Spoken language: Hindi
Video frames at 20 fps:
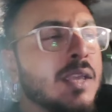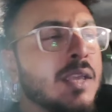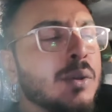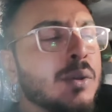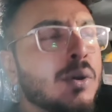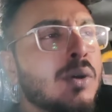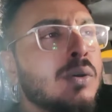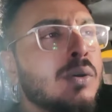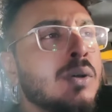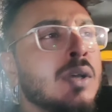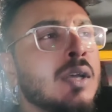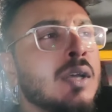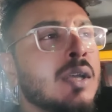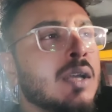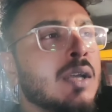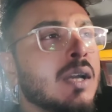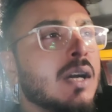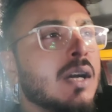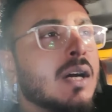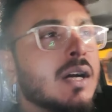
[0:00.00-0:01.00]
यू you नो know,
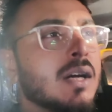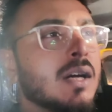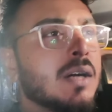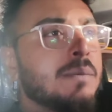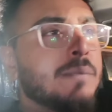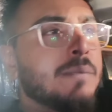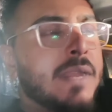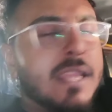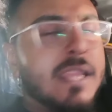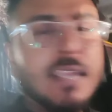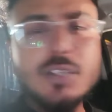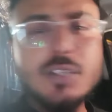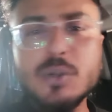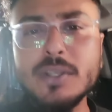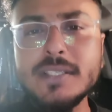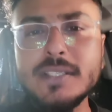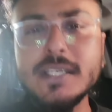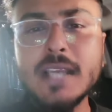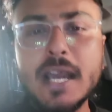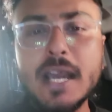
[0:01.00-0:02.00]
आ, मैंने एक
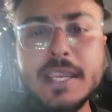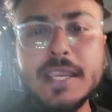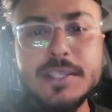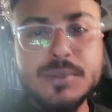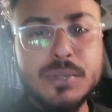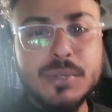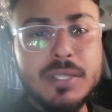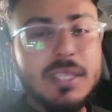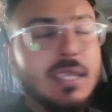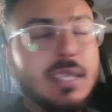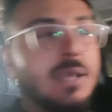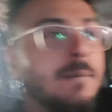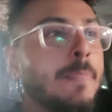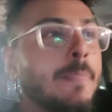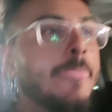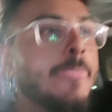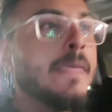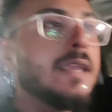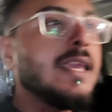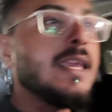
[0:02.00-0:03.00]
छोटी सी कहानी सुनी थी
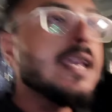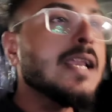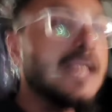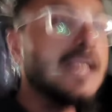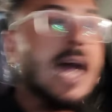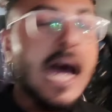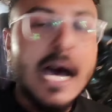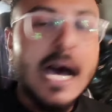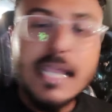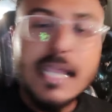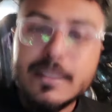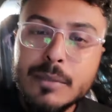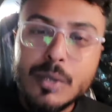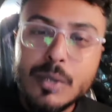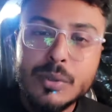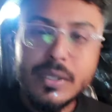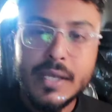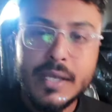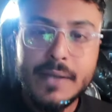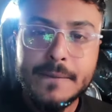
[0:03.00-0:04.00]
कि एक आदमी
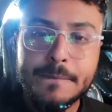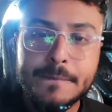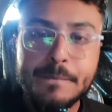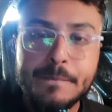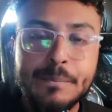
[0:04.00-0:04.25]
होता है